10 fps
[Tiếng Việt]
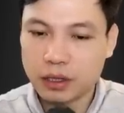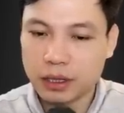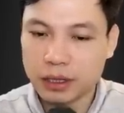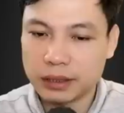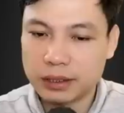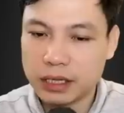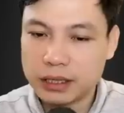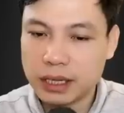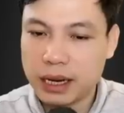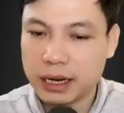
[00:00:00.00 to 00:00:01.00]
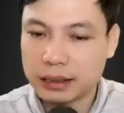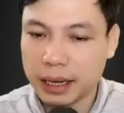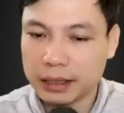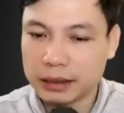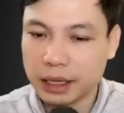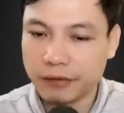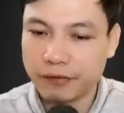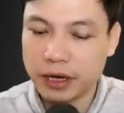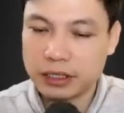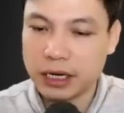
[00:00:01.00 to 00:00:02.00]
đặc biệt là trường làng Đại
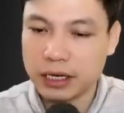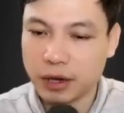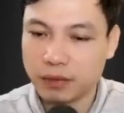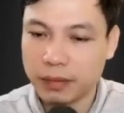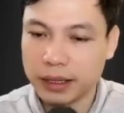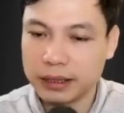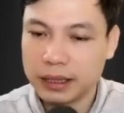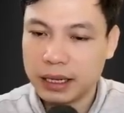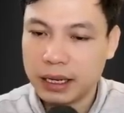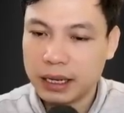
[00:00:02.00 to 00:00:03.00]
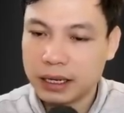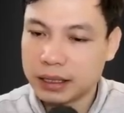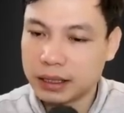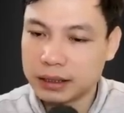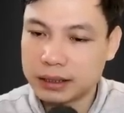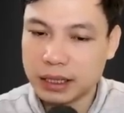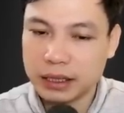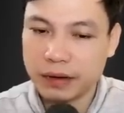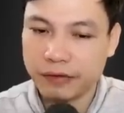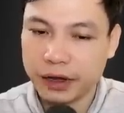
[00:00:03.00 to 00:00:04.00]
Lãn. Điều mà kẻ giấu mặt
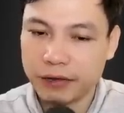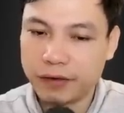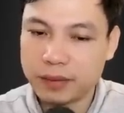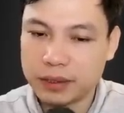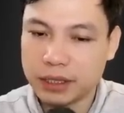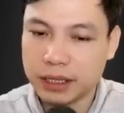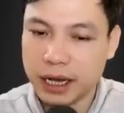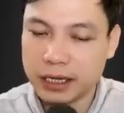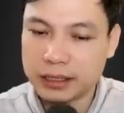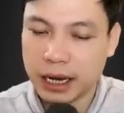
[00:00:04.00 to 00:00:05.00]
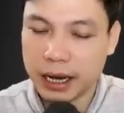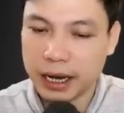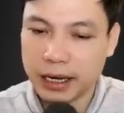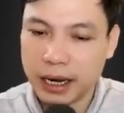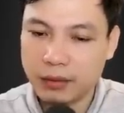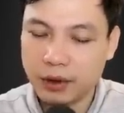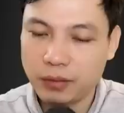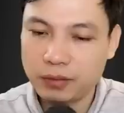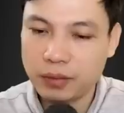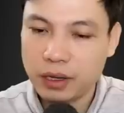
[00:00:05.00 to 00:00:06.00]
kia vừa nói là hoàn toàn chính xác.